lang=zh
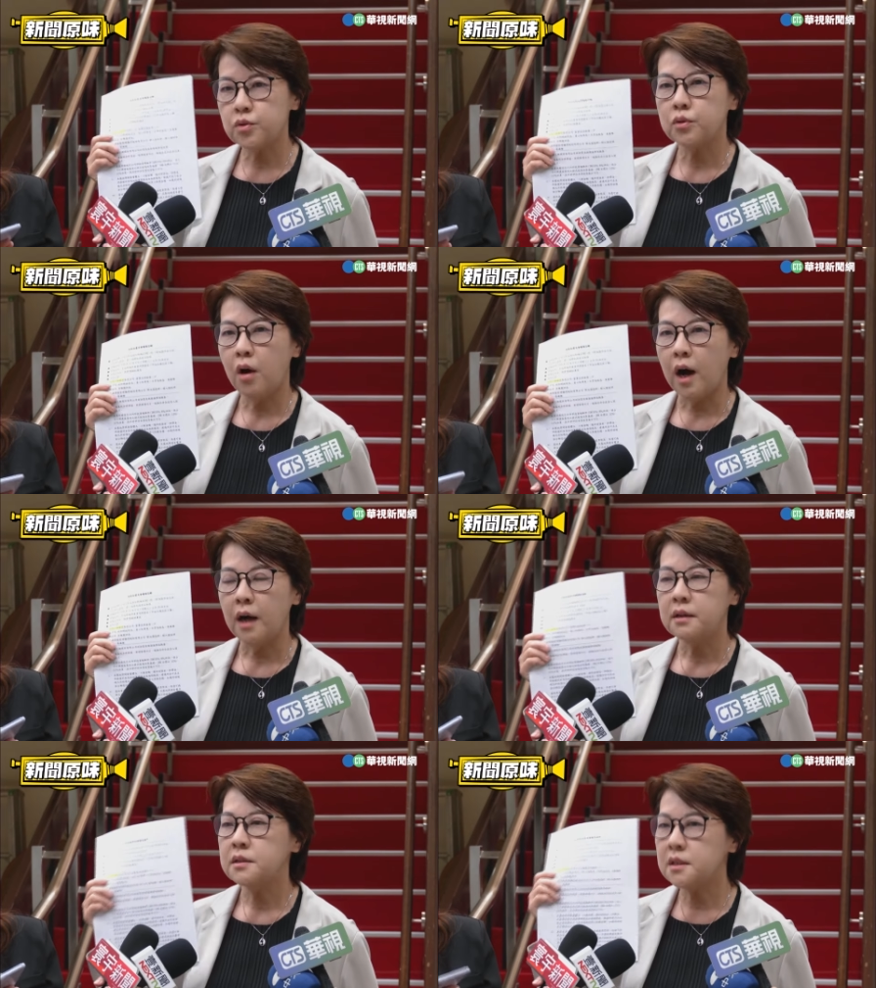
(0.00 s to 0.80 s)
句
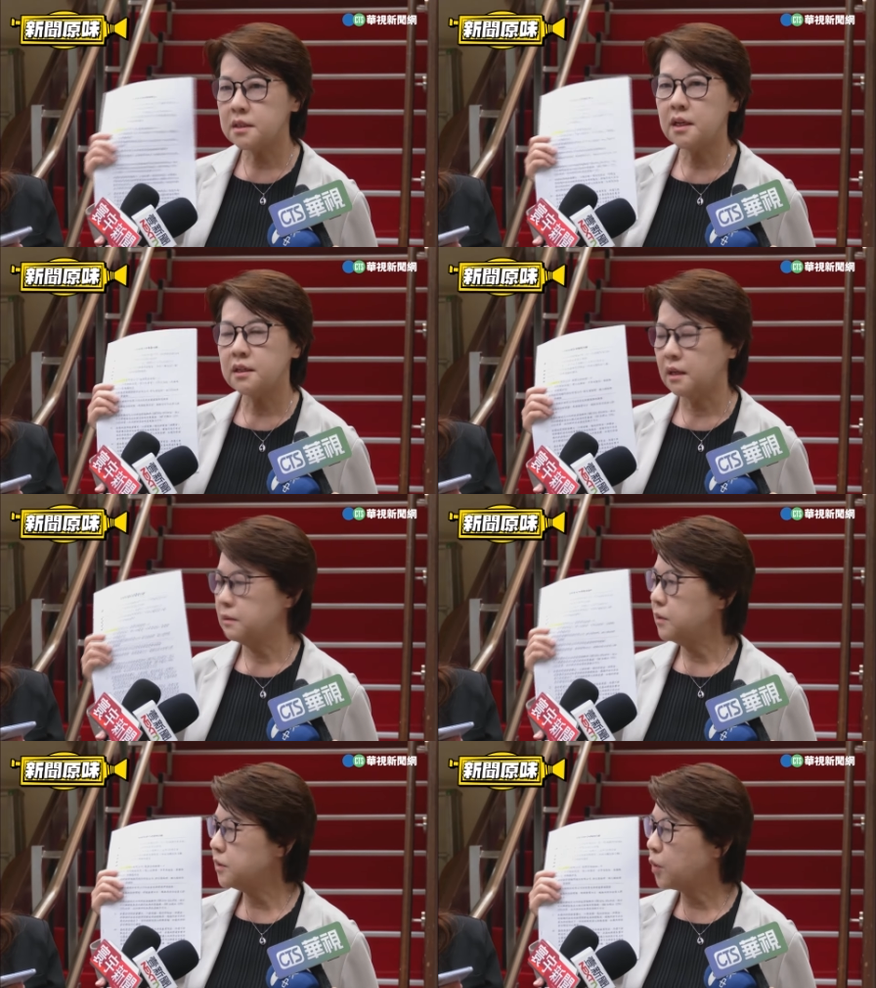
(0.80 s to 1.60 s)
话。这些
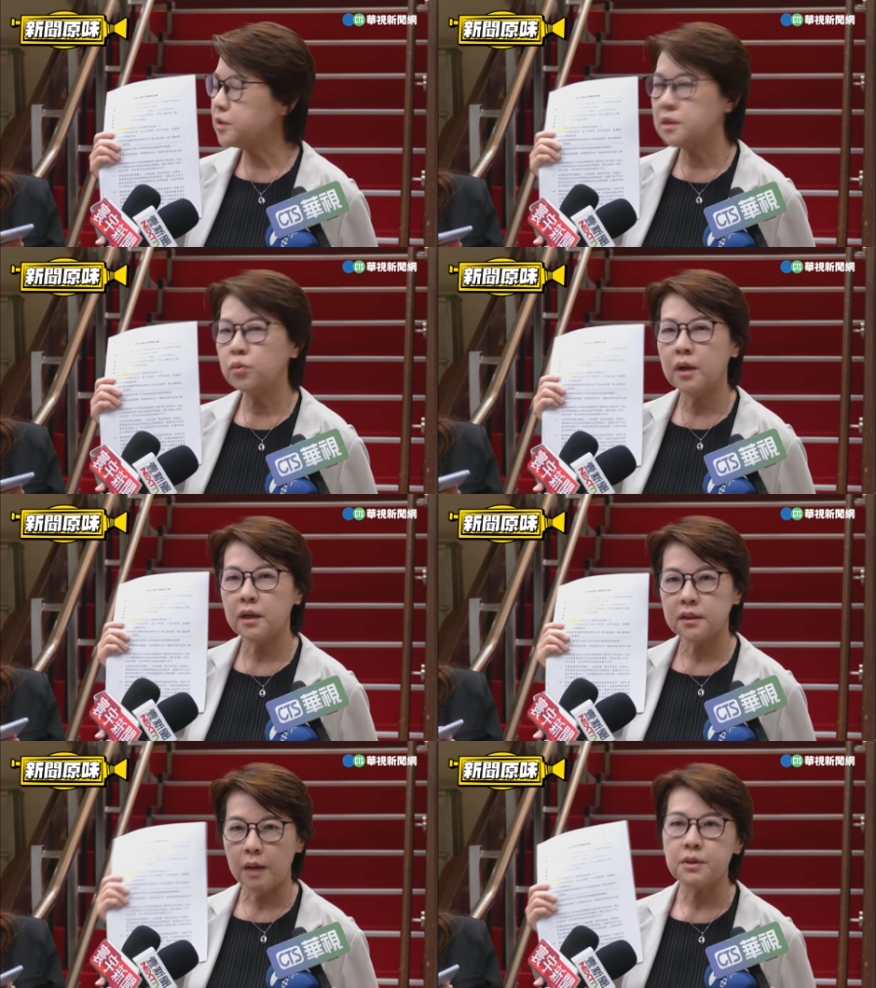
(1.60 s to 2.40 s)
人都是为
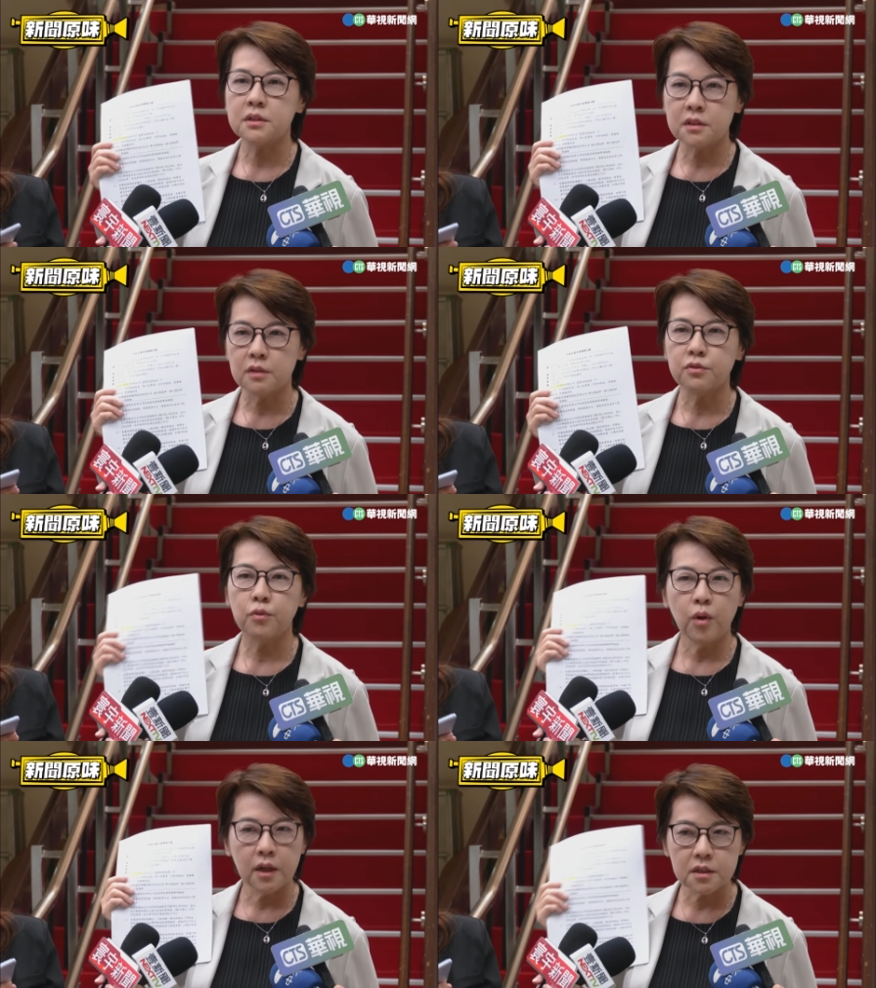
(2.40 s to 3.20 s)
了台北市政府，
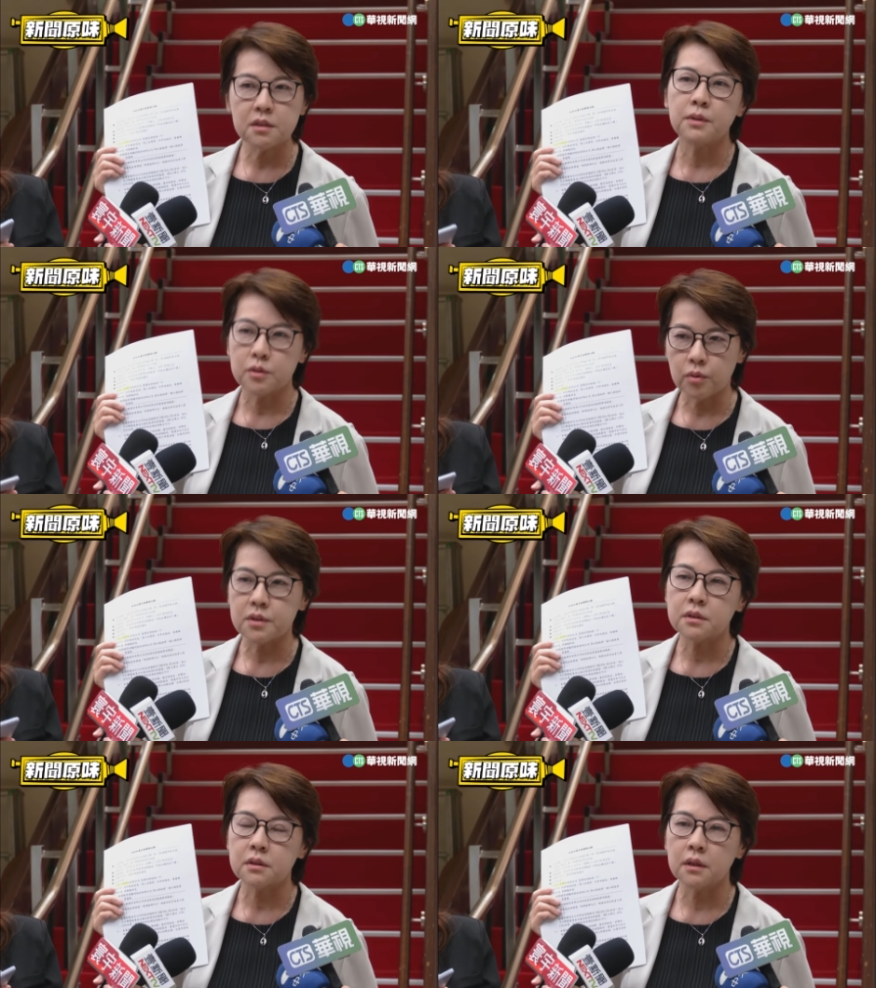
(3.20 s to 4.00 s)
为了市民做
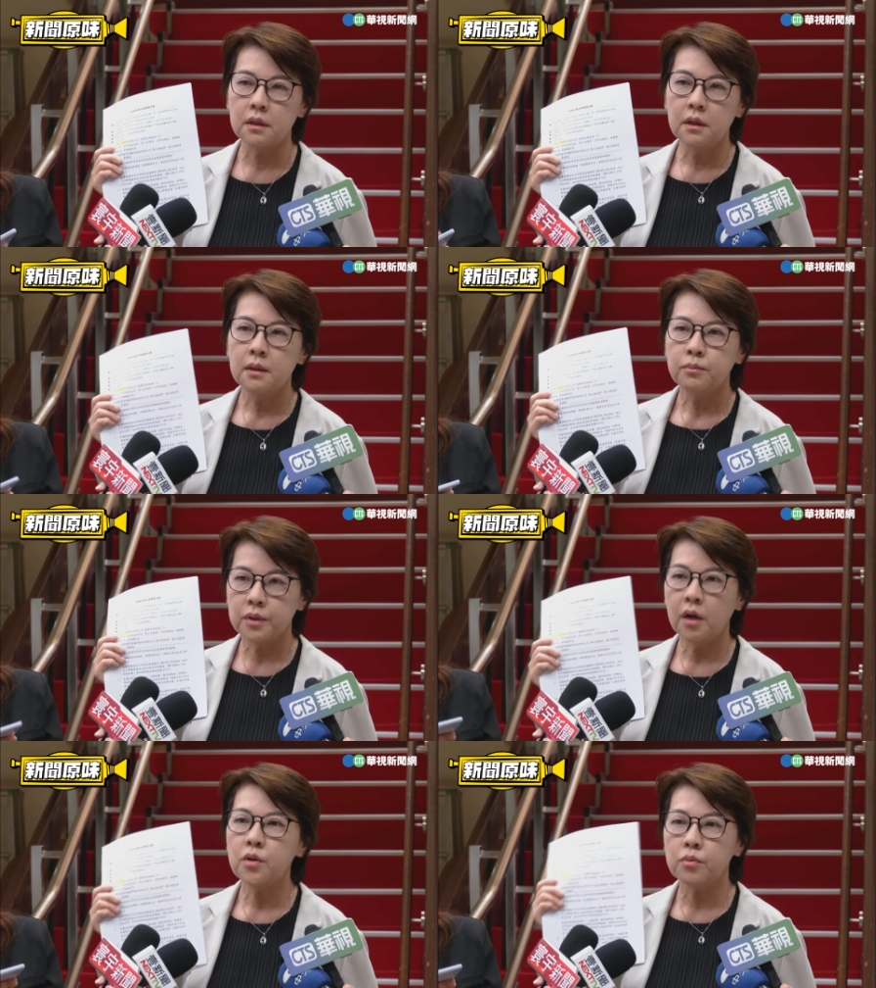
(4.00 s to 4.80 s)
事的。
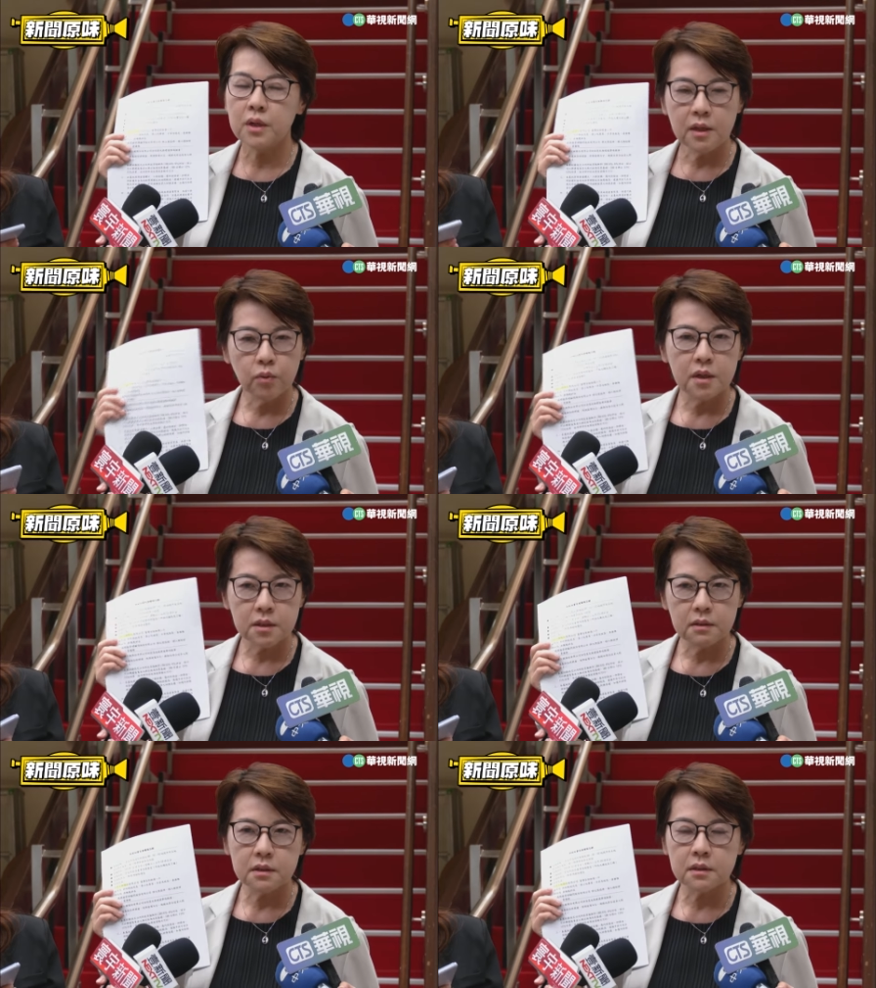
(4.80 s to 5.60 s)
不要用因为
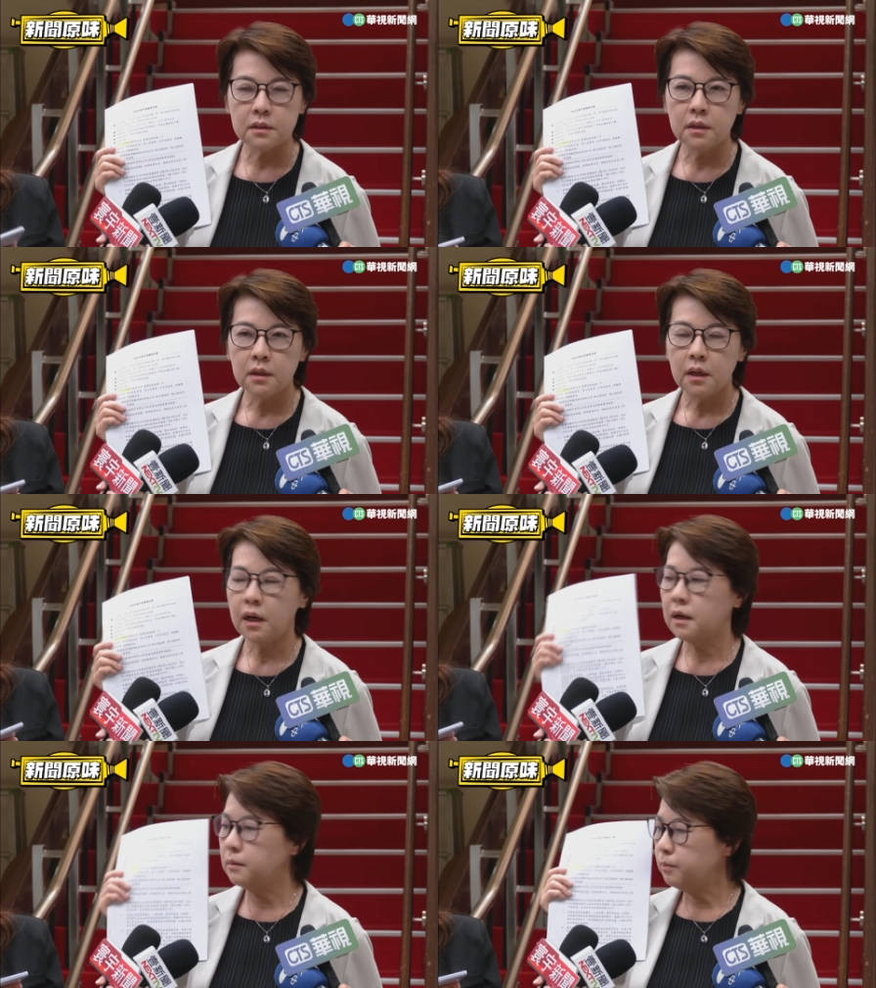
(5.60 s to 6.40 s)
政治
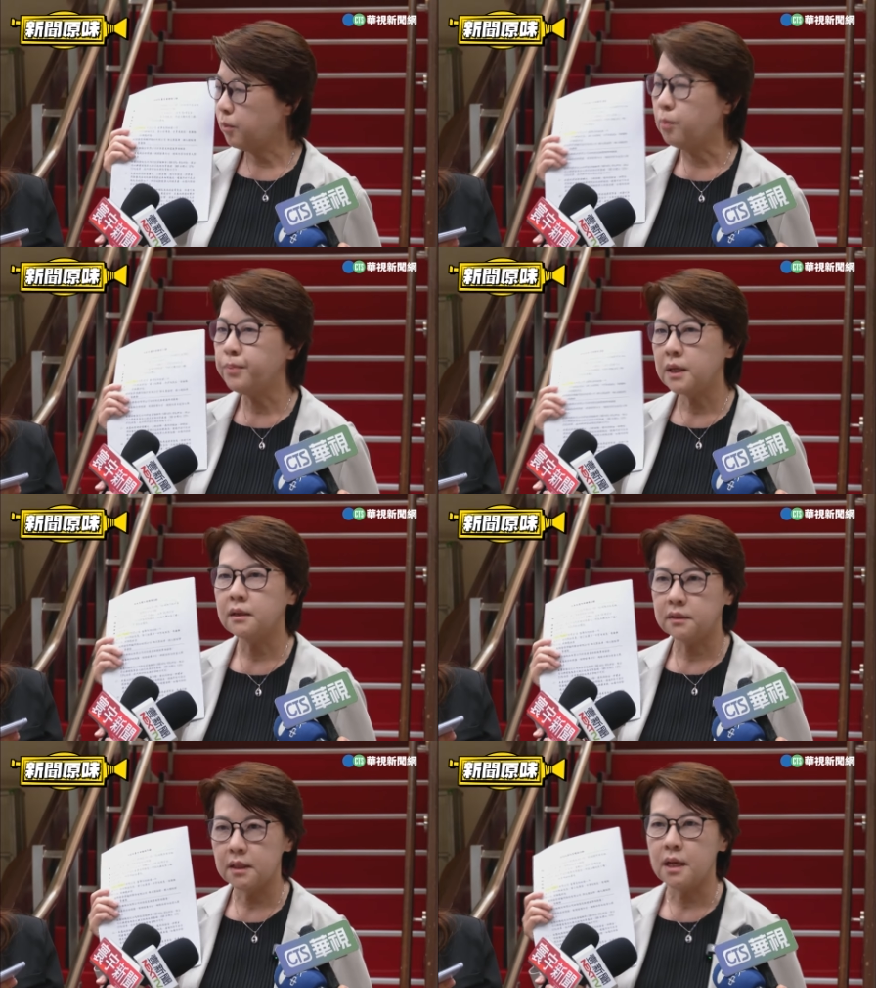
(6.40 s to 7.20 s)
而蒙蔽
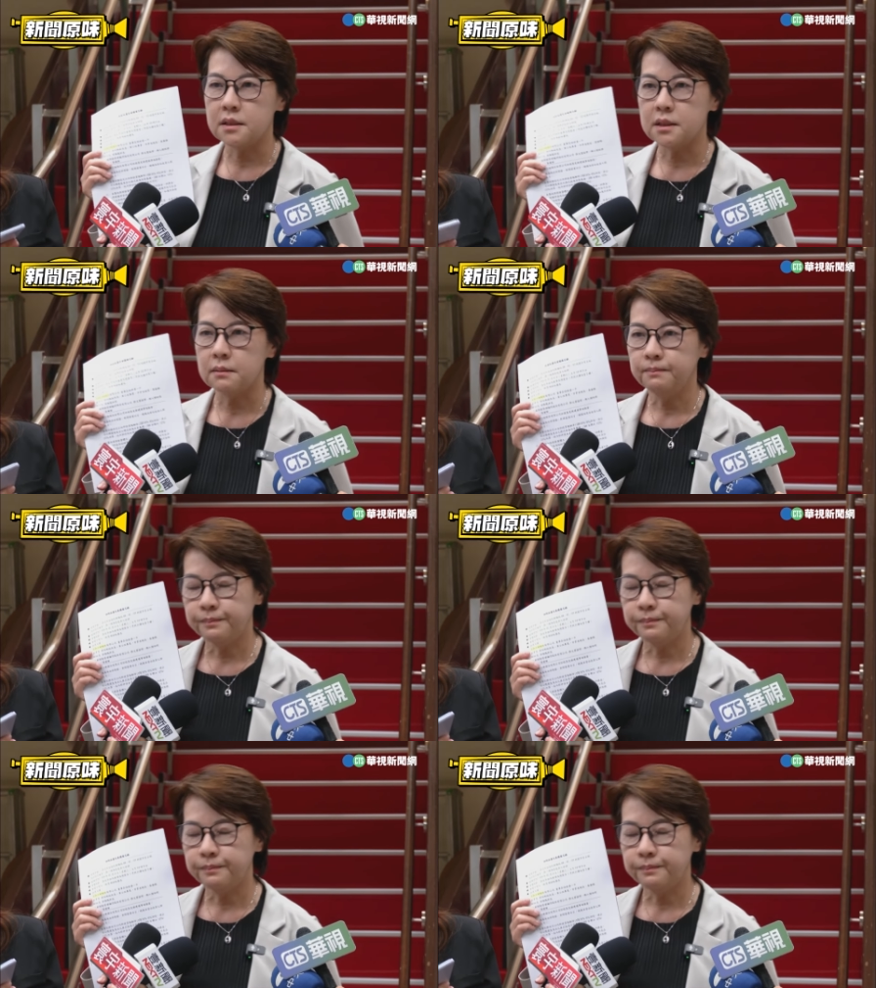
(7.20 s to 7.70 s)
了你的眼睛。